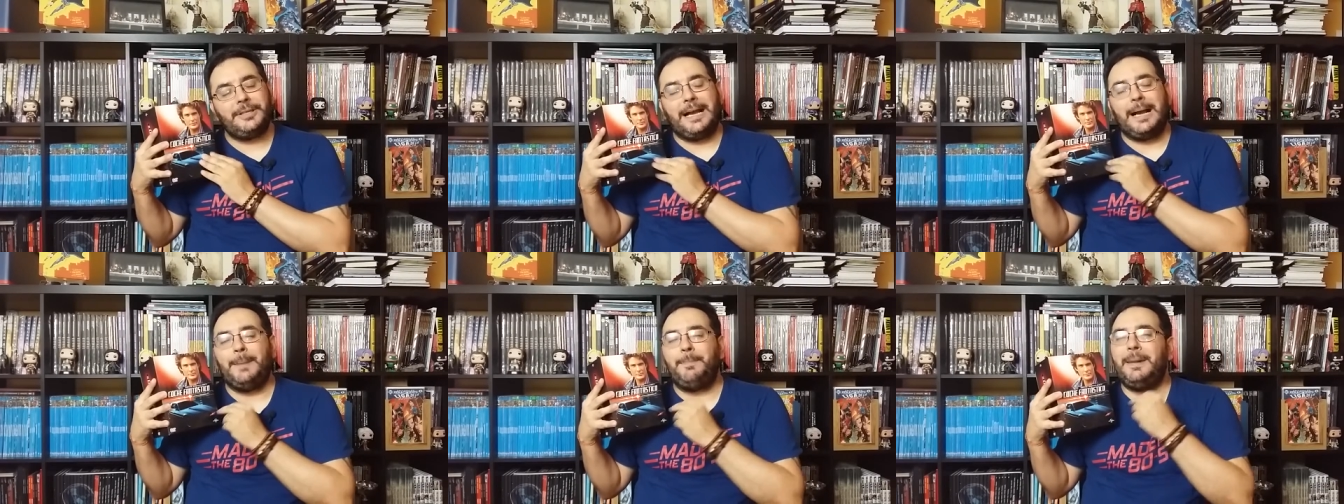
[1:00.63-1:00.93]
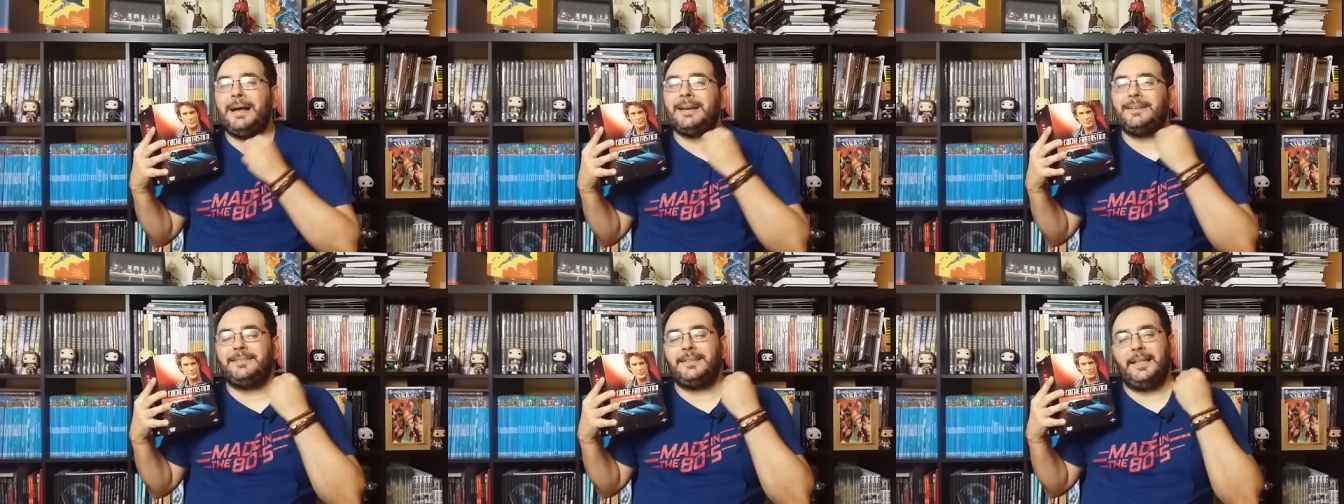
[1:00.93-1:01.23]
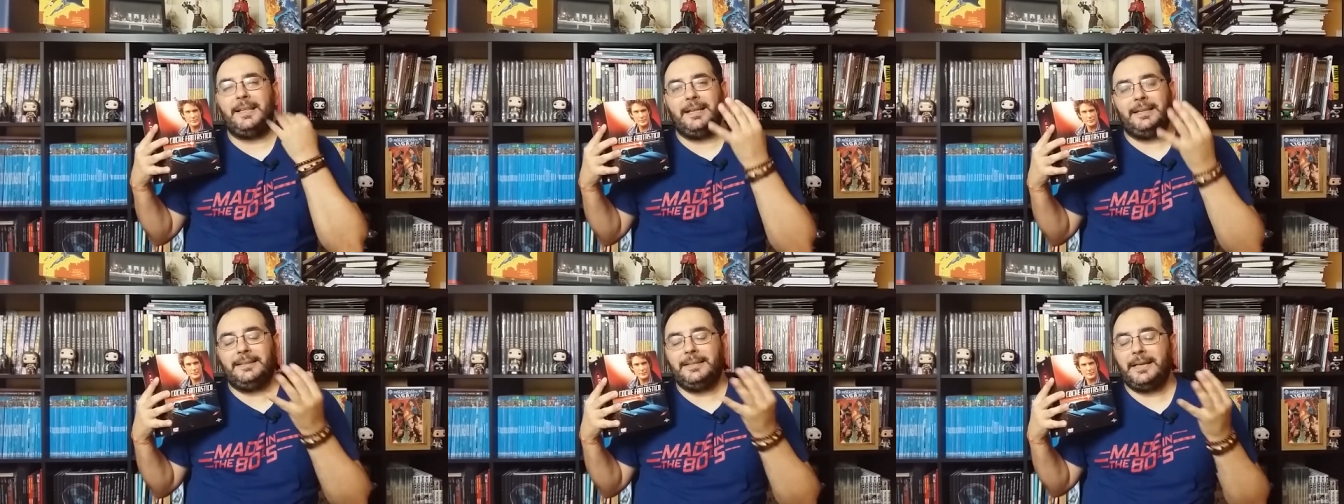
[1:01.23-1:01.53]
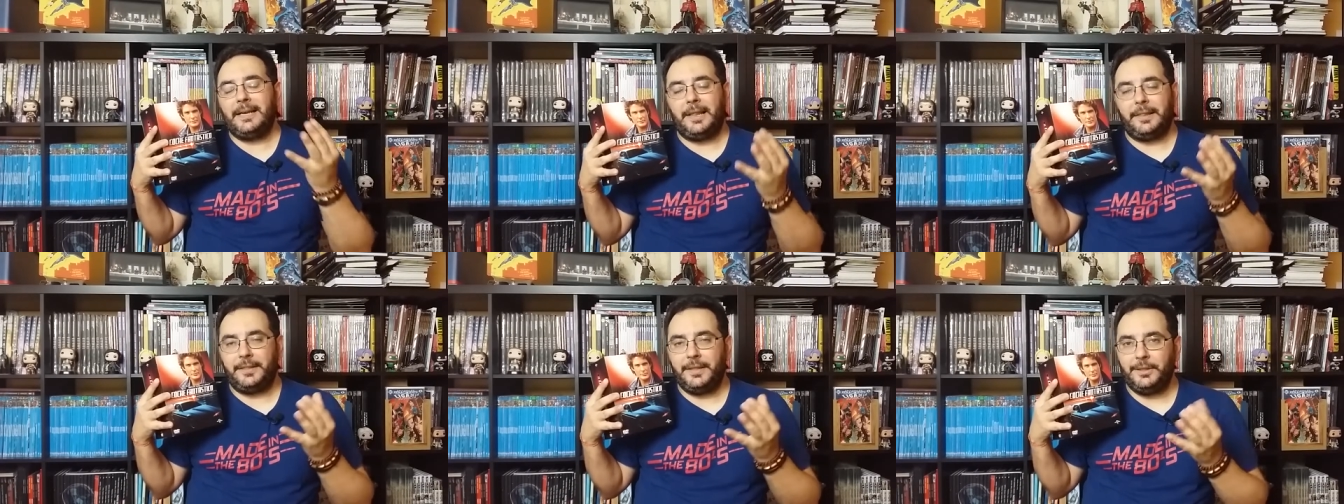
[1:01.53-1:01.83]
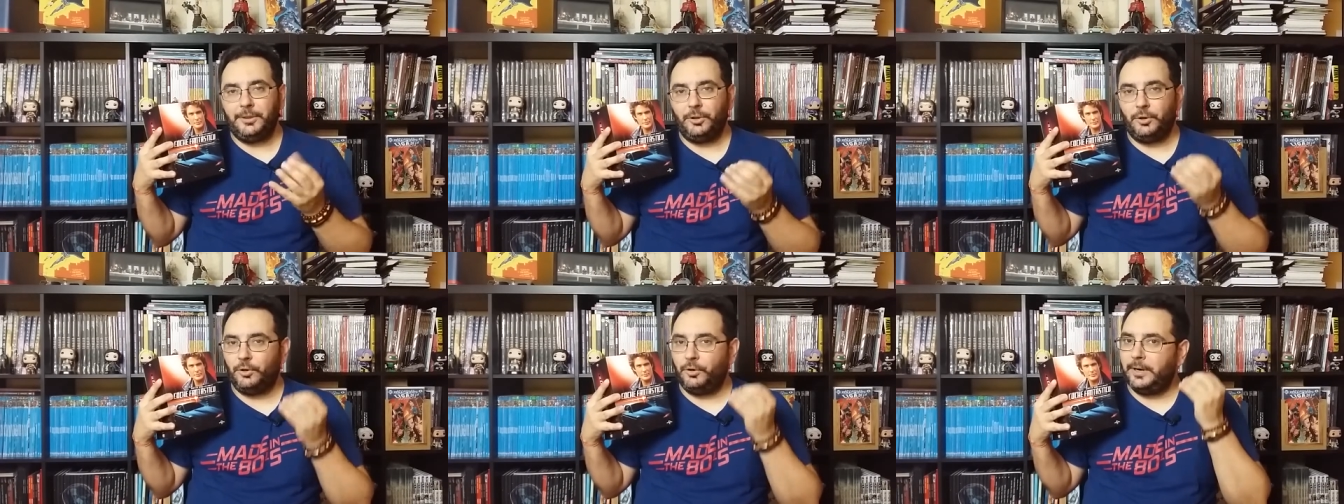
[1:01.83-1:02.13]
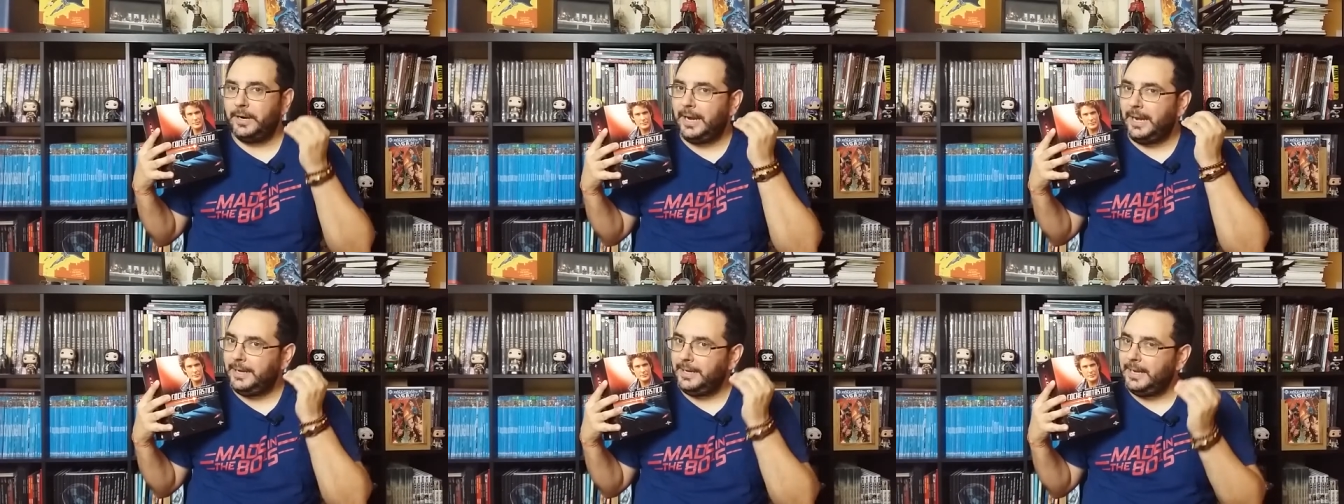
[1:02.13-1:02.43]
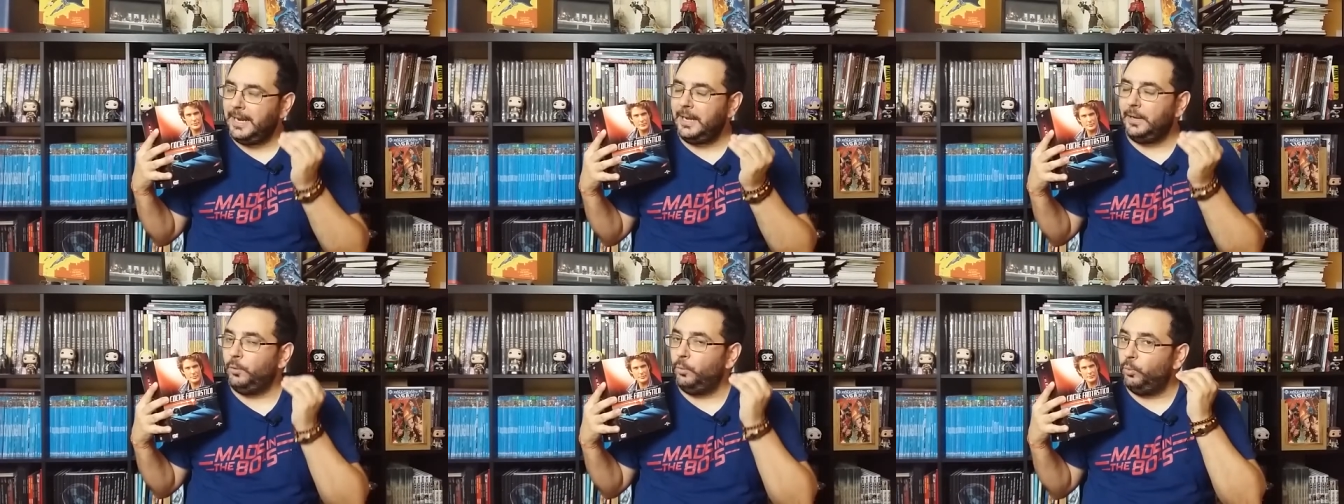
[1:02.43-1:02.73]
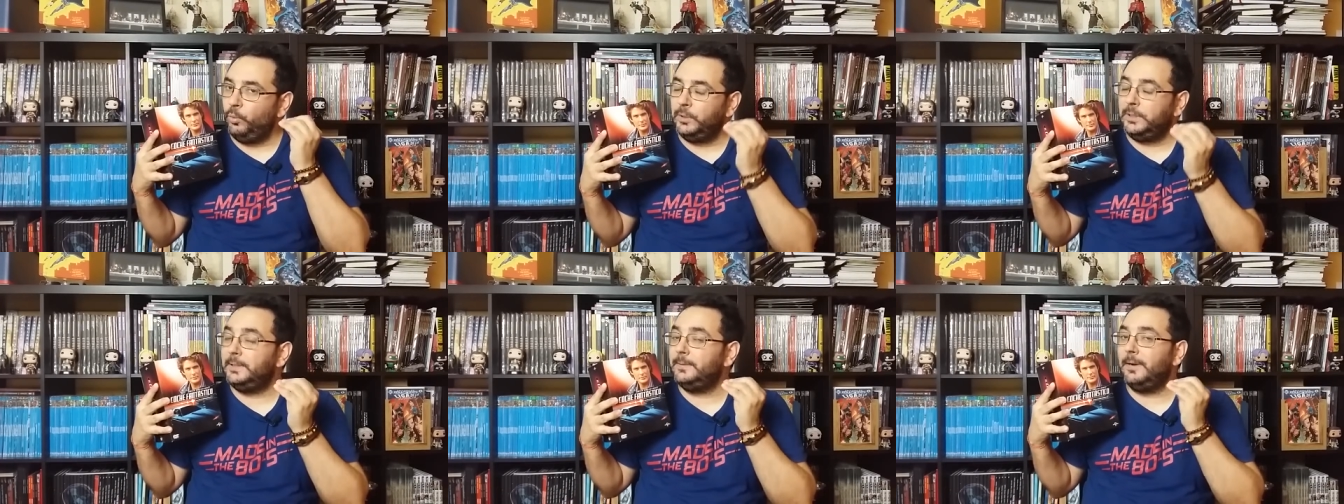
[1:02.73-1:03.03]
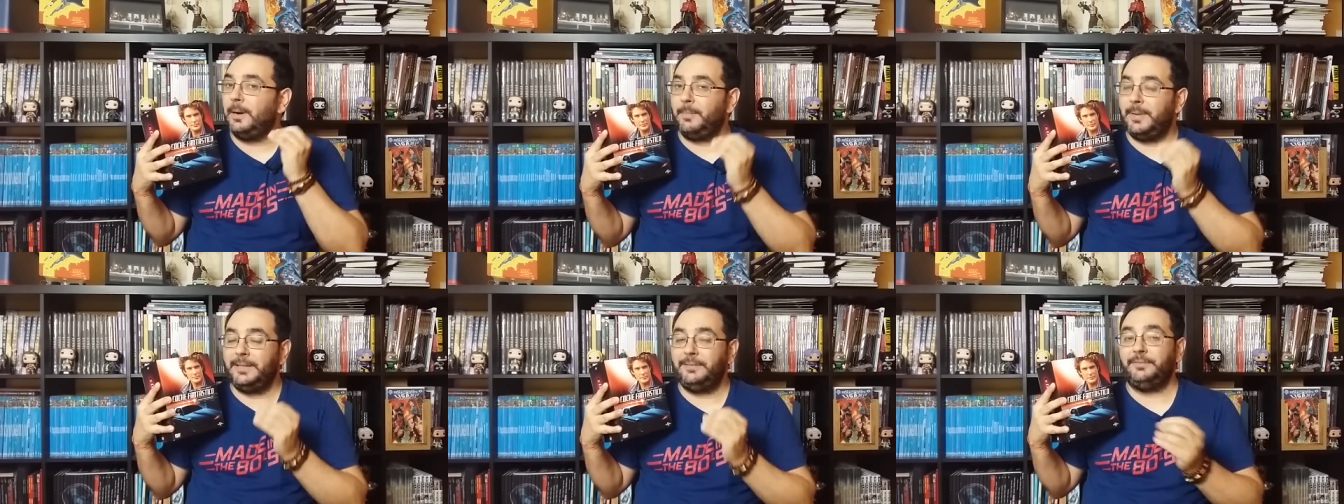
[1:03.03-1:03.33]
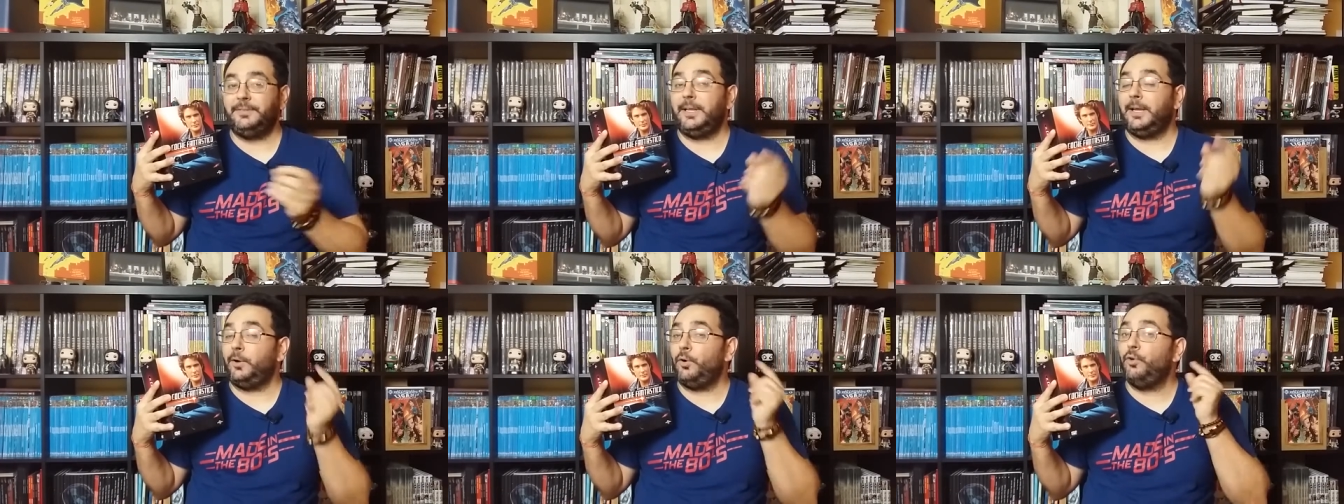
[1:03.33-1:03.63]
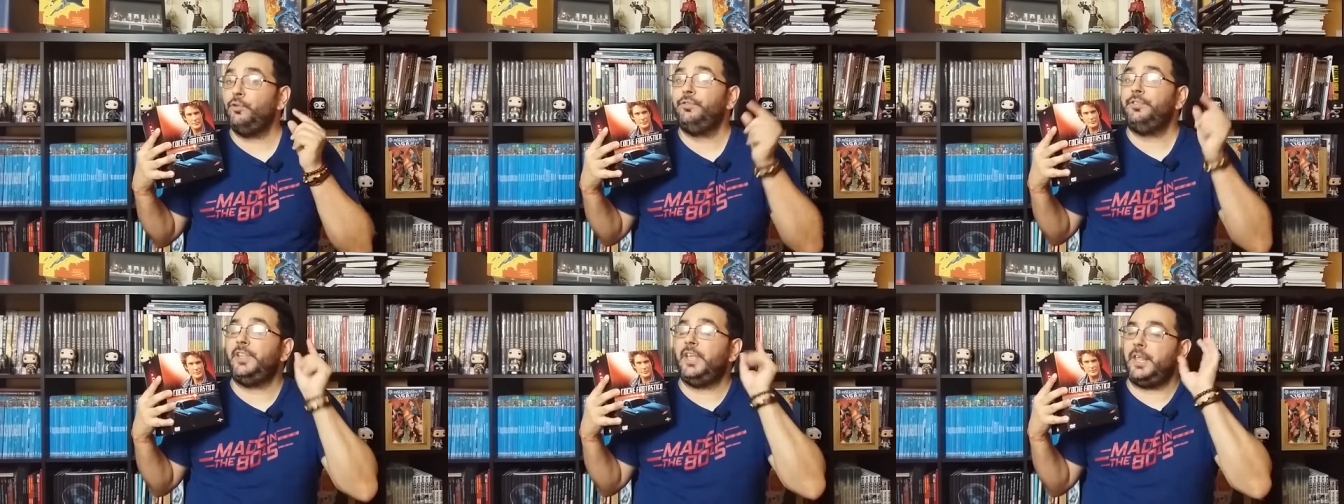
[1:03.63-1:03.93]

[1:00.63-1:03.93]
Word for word: aparte de estar haciéndolo genial últimamente con